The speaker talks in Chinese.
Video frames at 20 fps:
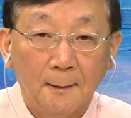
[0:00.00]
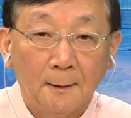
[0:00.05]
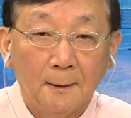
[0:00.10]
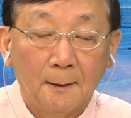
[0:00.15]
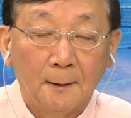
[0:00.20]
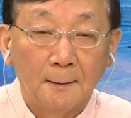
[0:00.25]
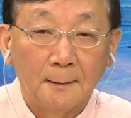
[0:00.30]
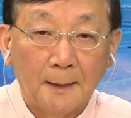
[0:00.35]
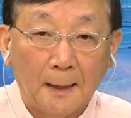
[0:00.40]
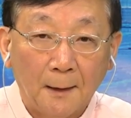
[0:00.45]

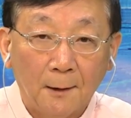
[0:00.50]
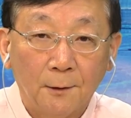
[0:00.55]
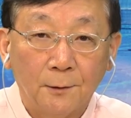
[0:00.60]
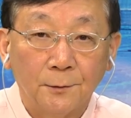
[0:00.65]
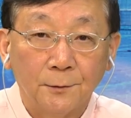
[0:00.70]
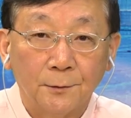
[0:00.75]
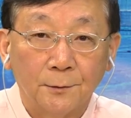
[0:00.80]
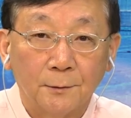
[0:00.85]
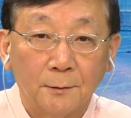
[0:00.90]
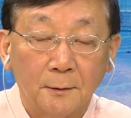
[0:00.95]
然
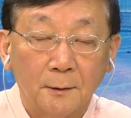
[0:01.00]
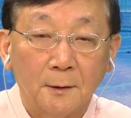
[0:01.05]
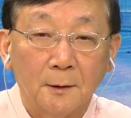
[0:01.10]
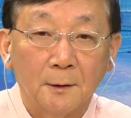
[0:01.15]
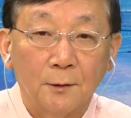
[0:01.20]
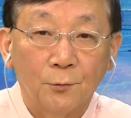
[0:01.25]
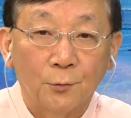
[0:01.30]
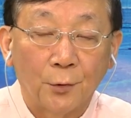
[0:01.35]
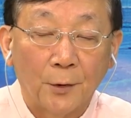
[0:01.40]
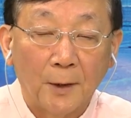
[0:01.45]
后就
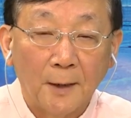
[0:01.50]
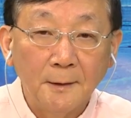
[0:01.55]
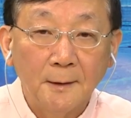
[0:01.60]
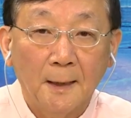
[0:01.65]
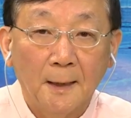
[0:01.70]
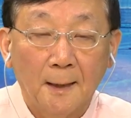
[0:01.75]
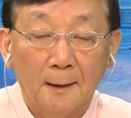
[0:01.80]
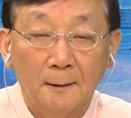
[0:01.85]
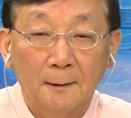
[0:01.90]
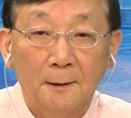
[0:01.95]
全
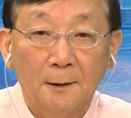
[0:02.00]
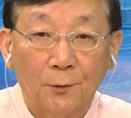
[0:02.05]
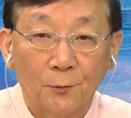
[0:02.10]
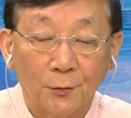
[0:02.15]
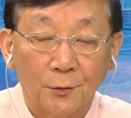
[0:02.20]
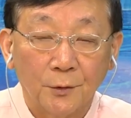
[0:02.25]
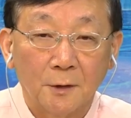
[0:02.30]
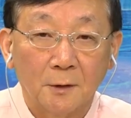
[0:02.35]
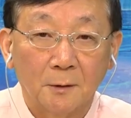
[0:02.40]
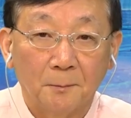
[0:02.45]
家等
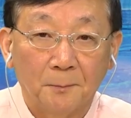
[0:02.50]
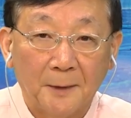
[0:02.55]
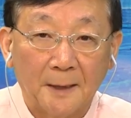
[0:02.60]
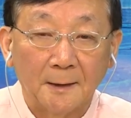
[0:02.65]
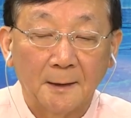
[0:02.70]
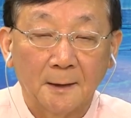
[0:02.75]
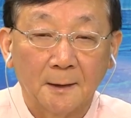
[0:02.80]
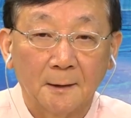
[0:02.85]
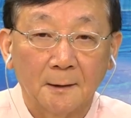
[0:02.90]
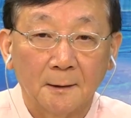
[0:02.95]
于是把
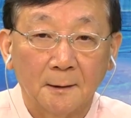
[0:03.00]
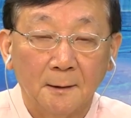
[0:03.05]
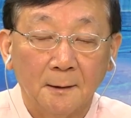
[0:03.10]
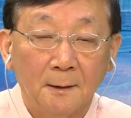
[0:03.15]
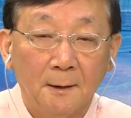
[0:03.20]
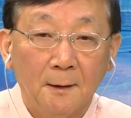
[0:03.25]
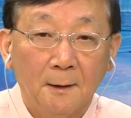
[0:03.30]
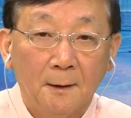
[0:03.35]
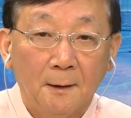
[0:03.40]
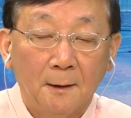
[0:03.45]
这个。
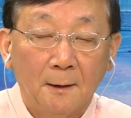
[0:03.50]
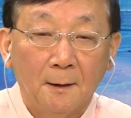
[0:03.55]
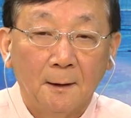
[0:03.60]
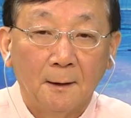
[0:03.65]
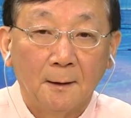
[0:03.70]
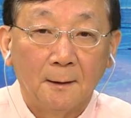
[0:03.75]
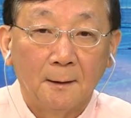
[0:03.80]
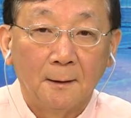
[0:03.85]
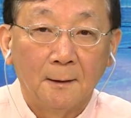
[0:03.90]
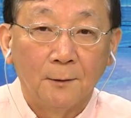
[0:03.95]

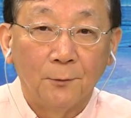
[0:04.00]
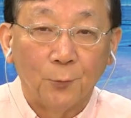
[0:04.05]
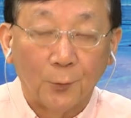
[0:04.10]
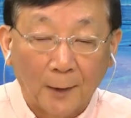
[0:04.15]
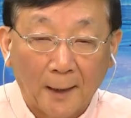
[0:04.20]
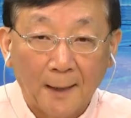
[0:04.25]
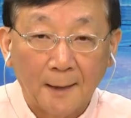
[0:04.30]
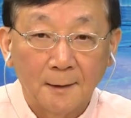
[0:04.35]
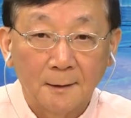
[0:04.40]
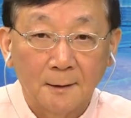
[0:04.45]
呃，女
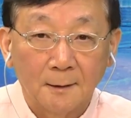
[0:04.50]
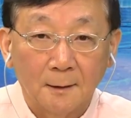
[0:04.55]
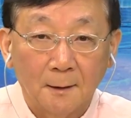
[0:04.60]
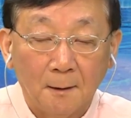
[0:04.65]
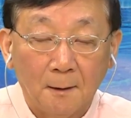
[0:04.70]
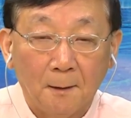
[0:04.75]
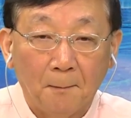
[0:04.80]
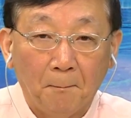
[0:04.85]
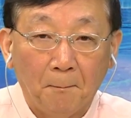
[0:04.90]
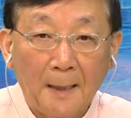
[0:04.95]
孩子
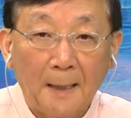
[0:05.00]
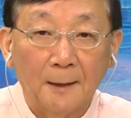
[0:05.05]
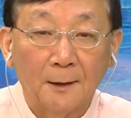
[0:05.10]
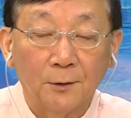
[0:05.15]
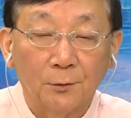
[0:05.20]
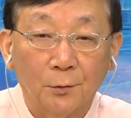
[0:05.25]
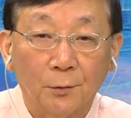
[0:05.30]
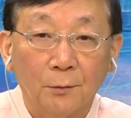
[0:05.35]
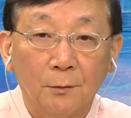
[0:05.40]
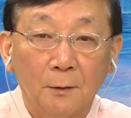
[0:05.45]
啊骂了
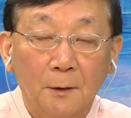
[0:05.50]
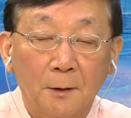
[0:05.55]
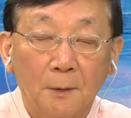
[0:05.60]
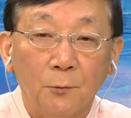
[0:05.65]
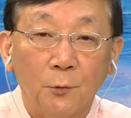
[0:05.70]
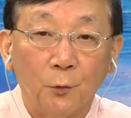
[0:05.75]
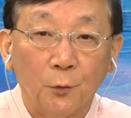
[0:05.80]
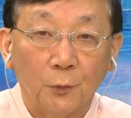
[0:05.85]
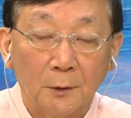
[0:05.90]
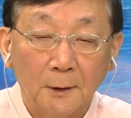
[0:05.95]
一通，那
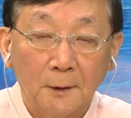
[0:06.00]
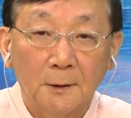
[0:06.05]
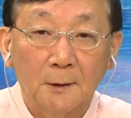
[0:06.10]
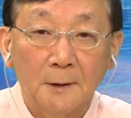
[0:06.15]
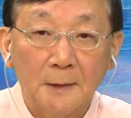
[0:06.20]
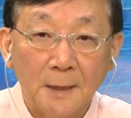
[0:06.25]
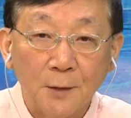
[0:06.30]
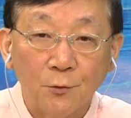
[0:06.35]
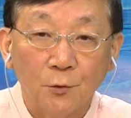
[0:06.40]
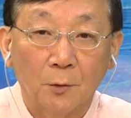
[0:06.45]
女的
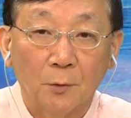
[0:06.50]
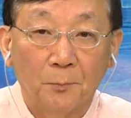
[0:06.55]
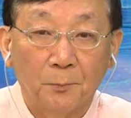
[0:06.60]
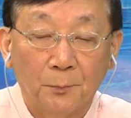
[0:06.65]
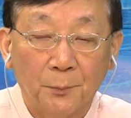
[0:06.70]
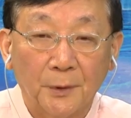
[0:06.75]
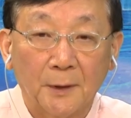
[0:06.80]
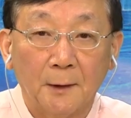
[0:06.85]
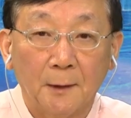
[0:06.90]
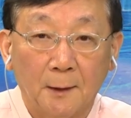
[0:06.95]
坚决
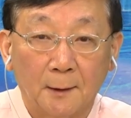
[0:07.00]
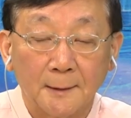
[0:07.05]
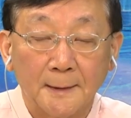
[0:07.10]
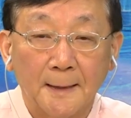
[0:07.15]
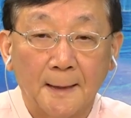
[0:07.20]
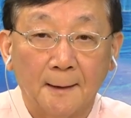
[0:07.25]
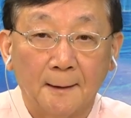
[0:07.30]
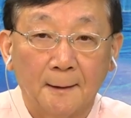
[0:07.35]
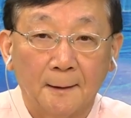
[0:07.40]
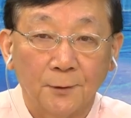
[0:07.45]
不肯道
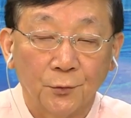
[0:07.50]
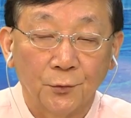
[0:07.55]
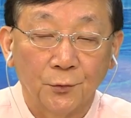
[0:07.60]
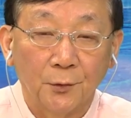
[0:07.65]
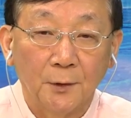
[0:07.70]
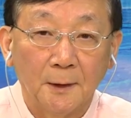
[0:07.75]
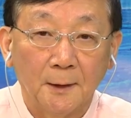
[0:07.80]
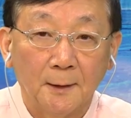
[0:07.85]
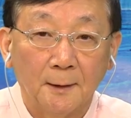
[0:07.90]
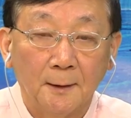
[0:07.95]
歉啊，所
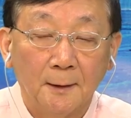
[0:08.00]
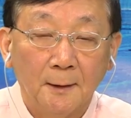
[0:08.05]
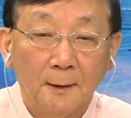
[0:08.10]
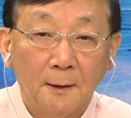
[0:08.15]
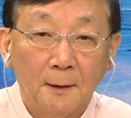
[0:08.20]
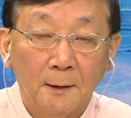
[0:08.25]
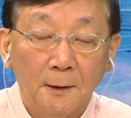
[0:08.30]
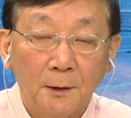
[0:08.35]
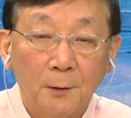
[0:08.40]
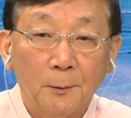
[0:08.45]
以
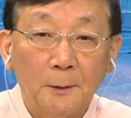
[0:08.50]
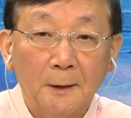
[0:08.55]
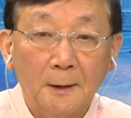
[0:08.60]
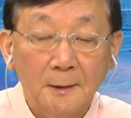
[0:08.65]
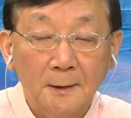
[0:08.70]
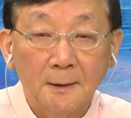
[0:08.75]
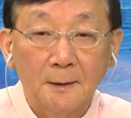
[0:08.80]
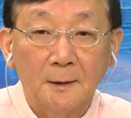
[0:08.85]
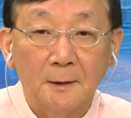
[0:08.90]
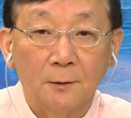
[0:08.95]
认为她
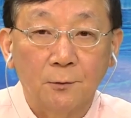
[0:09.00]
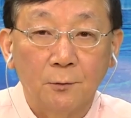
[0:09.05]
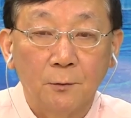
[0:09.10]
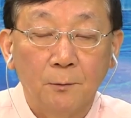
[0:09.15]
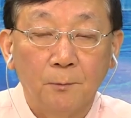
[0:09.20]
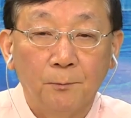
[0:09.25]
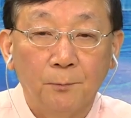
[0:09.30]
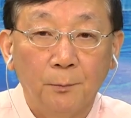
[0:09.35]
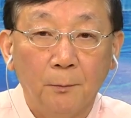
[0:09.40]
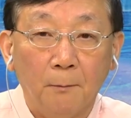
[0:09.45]
自己
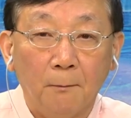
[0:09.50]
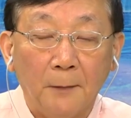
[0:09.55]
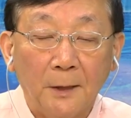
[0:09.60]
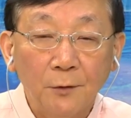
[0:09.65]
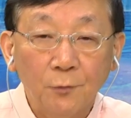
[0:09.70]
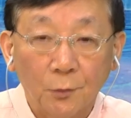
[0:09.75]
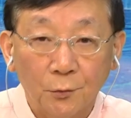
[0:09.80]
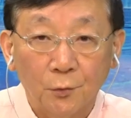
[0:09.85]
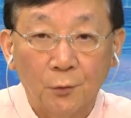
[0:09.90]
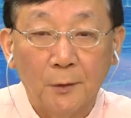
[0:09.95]
没
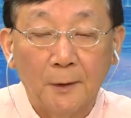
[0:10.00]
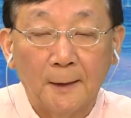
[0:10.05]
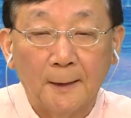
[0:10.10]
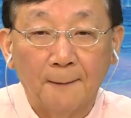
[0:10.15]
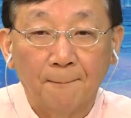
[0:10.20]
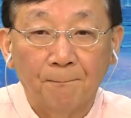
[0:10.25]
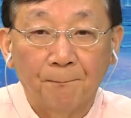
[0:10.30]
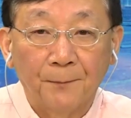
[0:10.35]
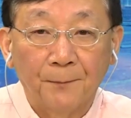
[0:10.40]
做错啊。